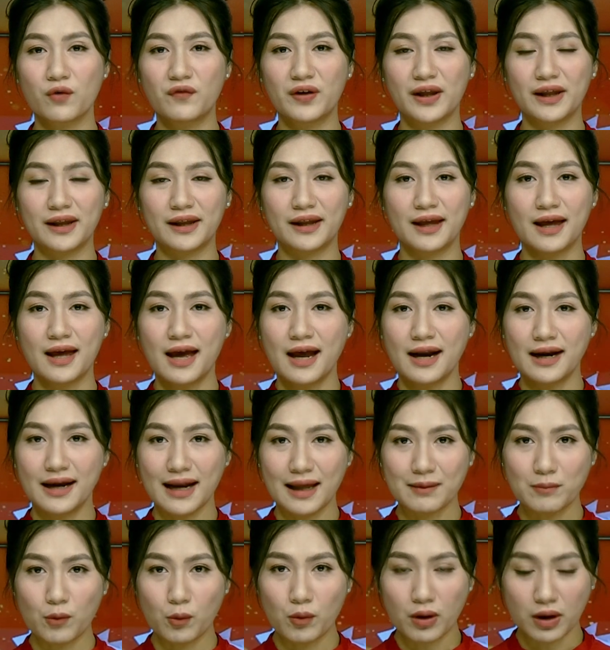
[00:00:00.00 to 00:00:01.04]
vị, là
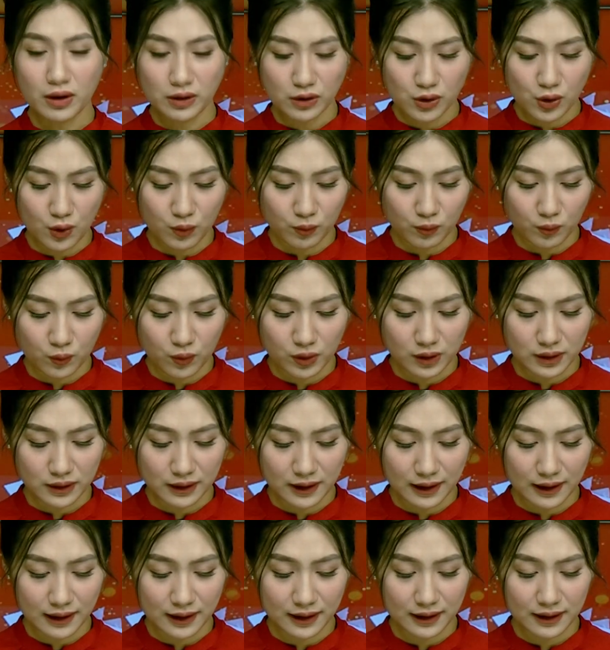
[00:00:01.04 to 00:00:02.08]
một ứng dụng quốc
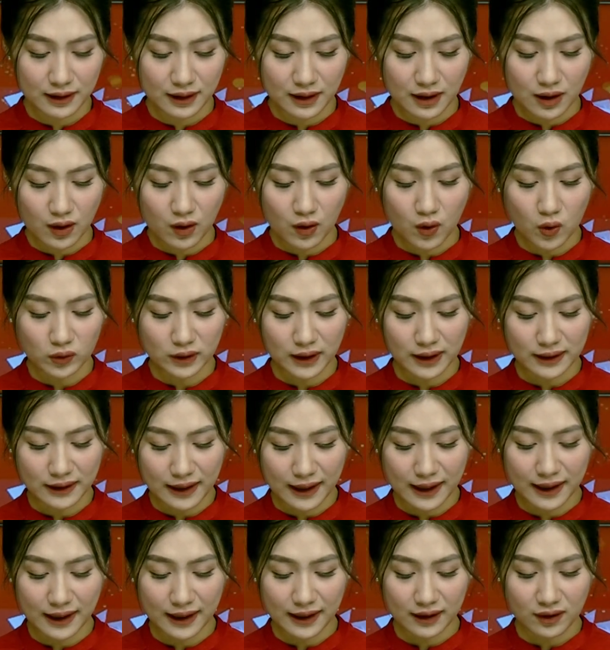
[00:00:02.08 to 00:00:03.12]
tế OTT
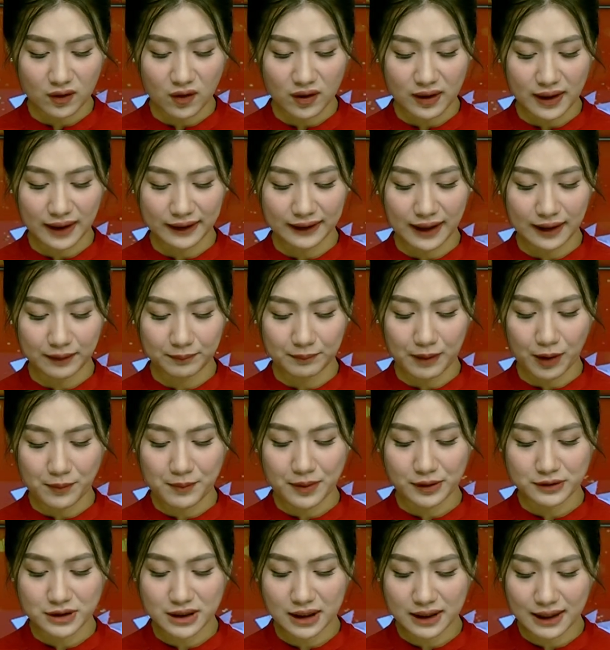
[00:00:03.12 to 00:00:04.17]
có khả năng bảo
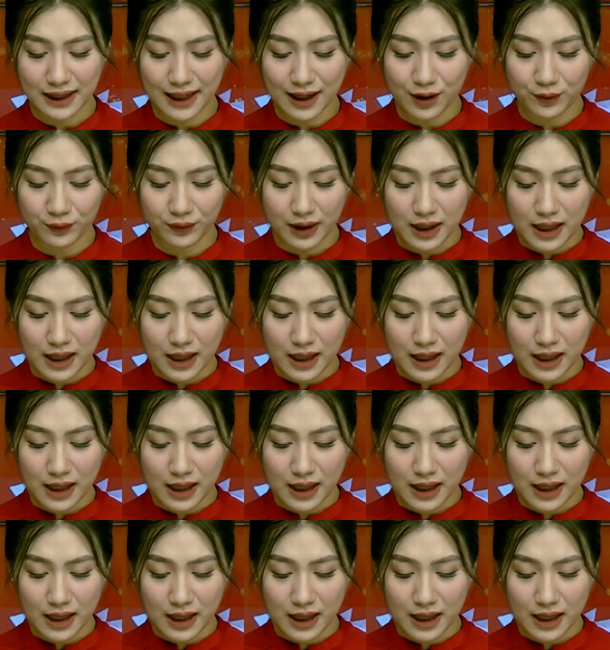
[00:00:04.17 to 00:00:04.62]
mật rất cao,